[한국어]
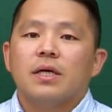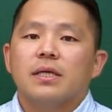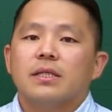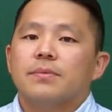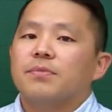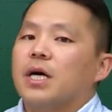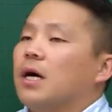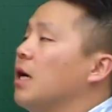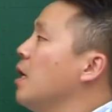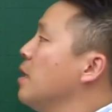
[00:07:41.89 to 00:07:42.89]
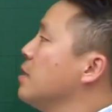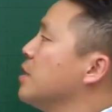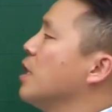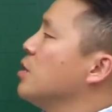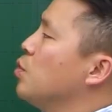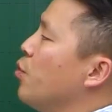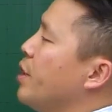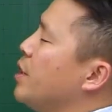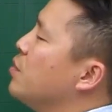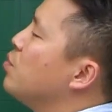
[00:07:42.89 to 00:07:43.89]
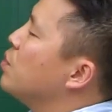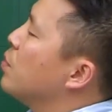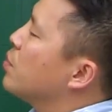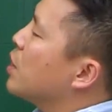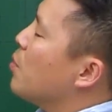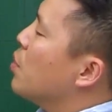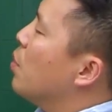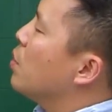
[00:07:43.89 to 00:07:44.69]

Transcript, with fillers: 하겠습니다. 자, 노인이 운동 참여로